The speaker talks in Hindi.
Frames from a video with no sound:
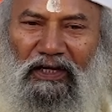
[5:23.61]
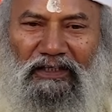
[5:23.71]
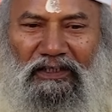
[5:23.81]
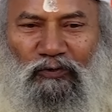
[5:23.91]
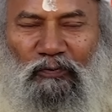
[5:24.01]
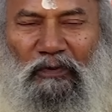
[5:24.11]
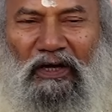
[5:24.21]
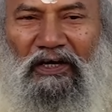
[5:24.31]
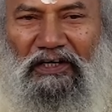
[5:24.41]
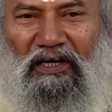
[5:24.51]
यदि तुम में
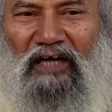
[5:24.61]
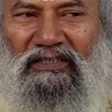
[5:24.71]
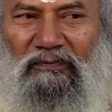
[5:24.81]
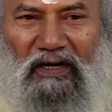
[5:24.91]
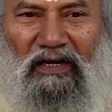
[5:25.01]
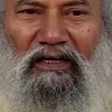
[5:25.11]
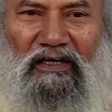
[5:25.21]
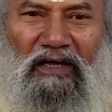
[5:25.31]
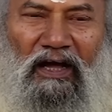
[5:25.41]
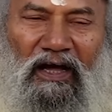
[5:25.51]
हरि का स्मरण
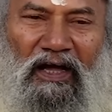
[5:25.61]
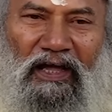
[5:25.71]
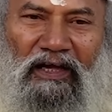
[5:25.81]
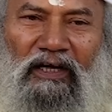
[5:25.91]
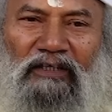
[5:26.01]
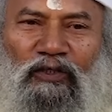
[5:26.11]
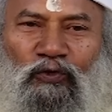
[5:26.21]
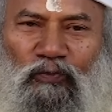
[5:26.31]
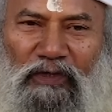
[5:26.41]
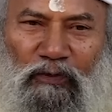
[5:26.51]
कर रहा है तो
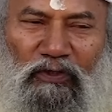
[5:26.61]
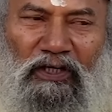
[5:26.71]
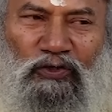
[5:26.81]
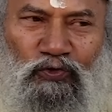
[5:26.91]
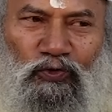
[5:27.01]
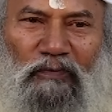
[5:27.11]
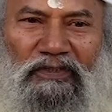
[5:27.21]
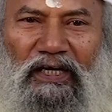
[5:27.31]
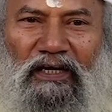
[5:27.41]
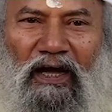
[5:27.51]
तुम केवल यह
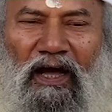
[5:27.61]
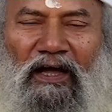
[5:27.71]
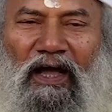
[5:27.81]
समझेगा